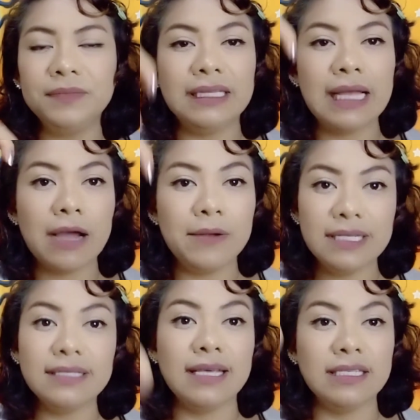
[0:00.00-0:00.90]
la
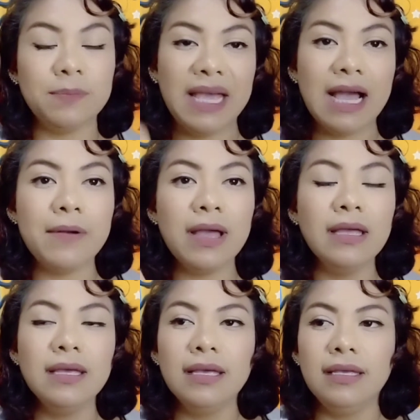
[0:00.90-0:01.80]
cabeza se despegaba
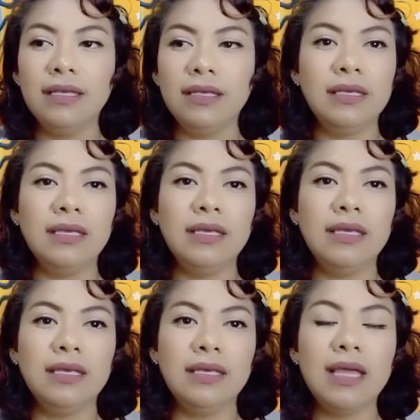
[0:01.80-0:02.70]

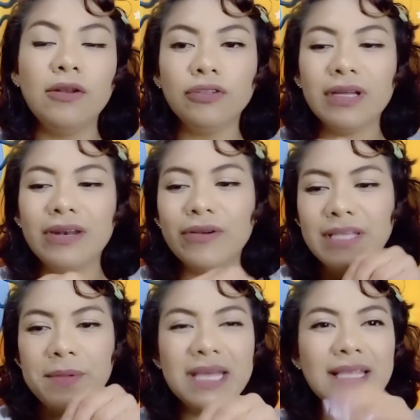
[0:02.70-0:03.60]
y, y, el otro creo que
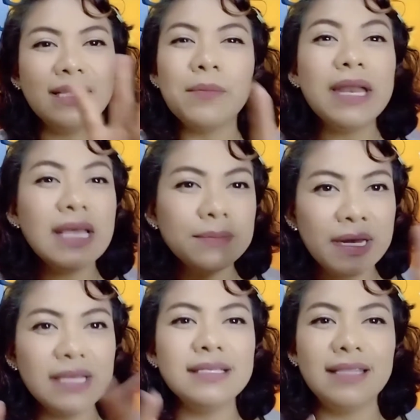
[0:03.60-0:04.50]
se habría de varias
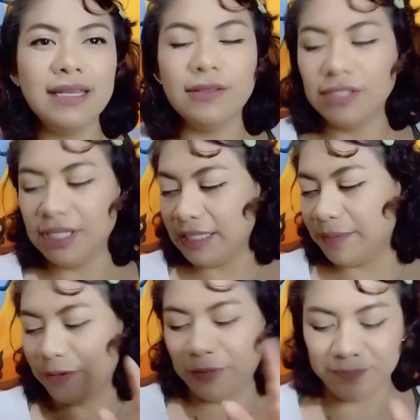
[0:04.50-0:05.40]
varias he tenido chicas
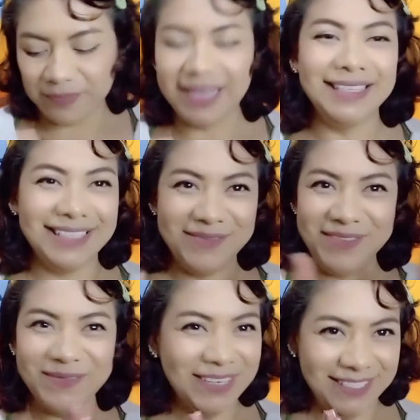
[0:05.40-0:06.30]
pero bueno ahí están
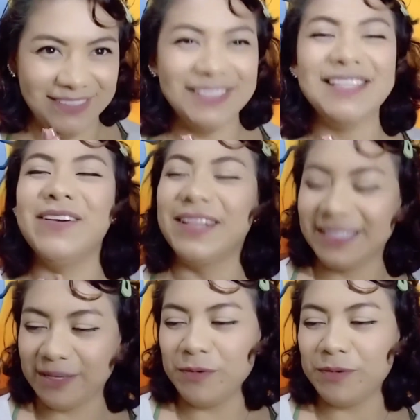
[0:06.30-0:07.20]
bien preciosas la verdad
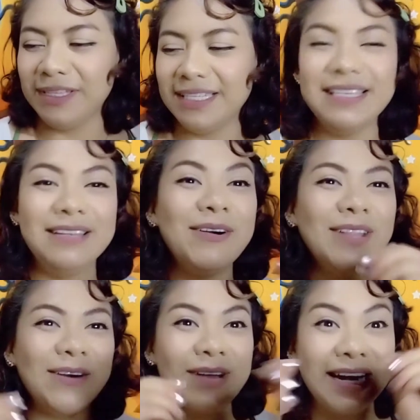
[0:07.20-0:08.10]
están muy bonitas y luego
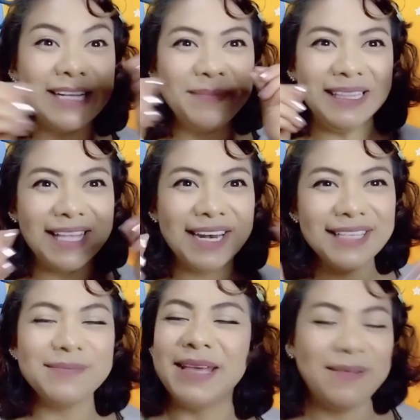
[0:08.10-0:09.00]
decorarlas
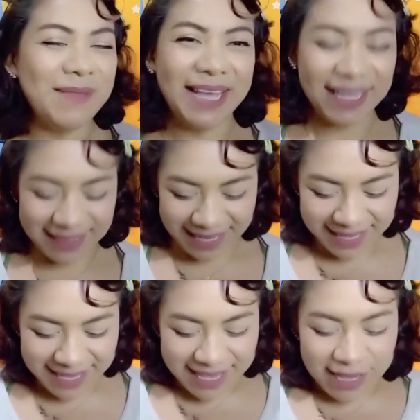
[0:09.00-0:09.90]
pintarlas me, me, encanta
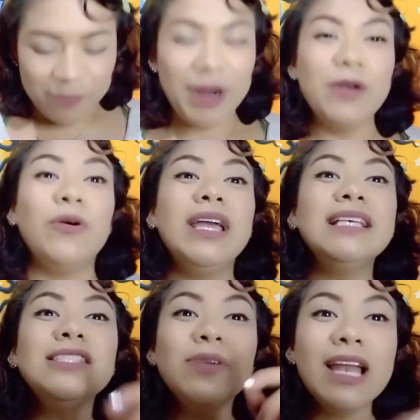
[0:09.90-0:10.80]
bueno
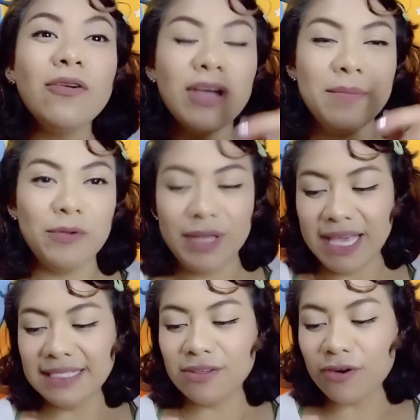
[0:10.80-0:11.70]
esto era lo que me
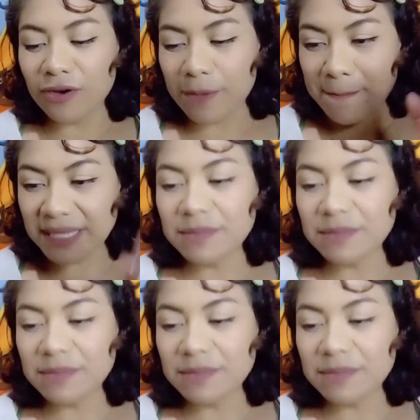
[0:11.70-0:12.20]
urgía esto era lo que más me